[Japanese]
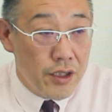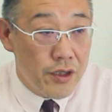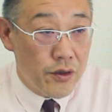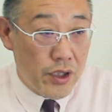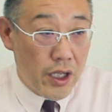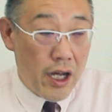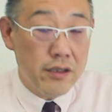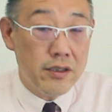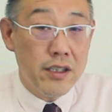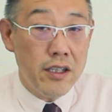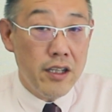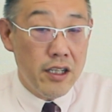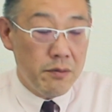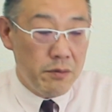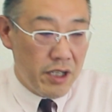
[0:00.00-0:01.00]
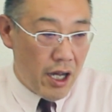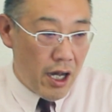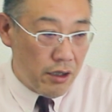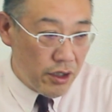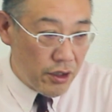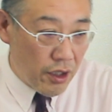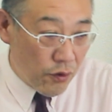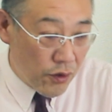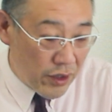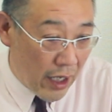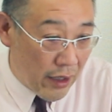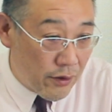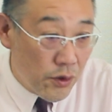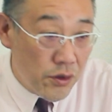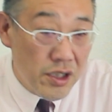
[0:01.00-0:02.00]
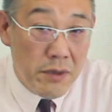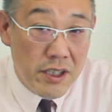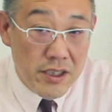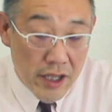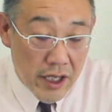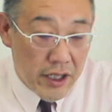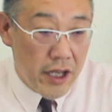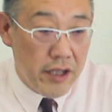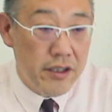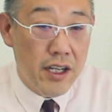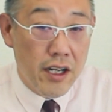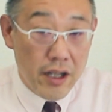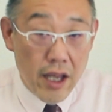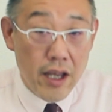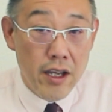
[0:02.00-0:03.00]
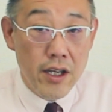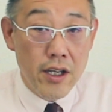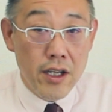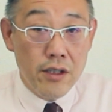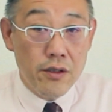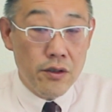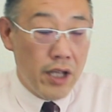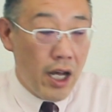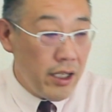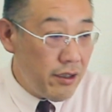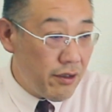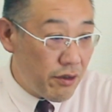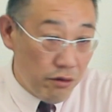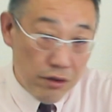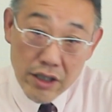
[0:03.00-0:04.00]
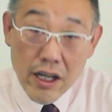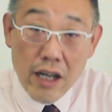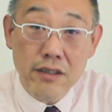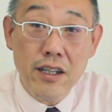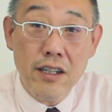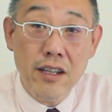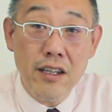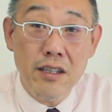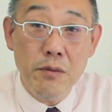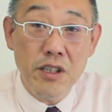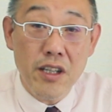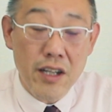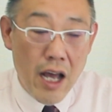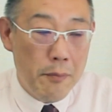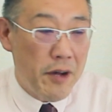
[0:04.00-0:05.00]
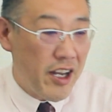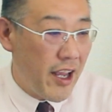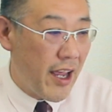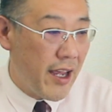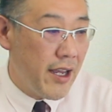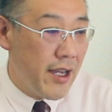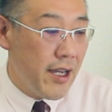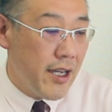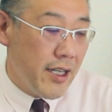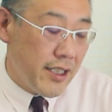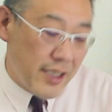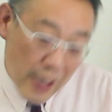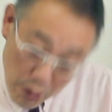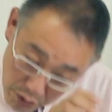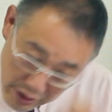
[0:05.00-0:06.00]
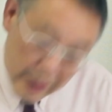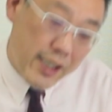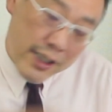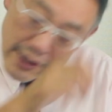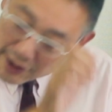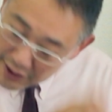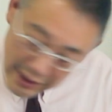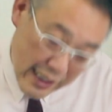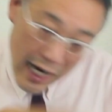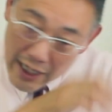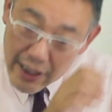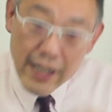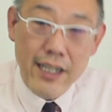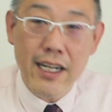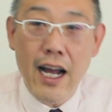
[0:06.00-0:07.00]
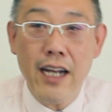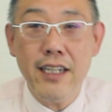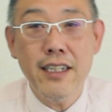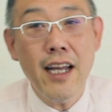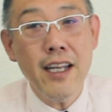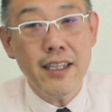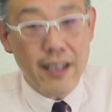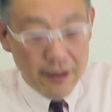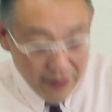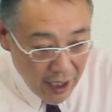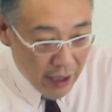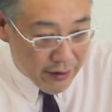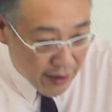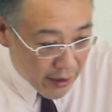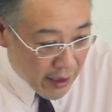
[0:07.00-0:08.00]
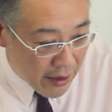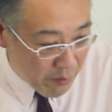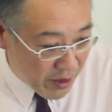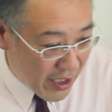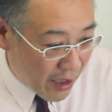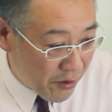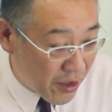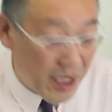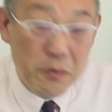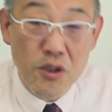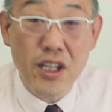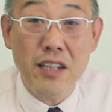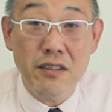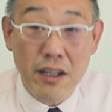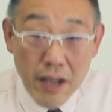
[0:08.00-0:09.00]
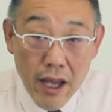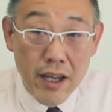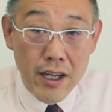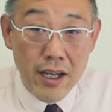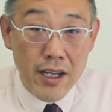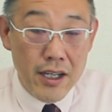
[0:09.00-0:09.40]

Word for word: そしてハツカネズミがある日と脱走しましてね、ゲージからね。そう何するかと、ハツカネズミってね、やっぱね下をガリガリかきたいんですね、ハツカネズミってあの生き物たちはね。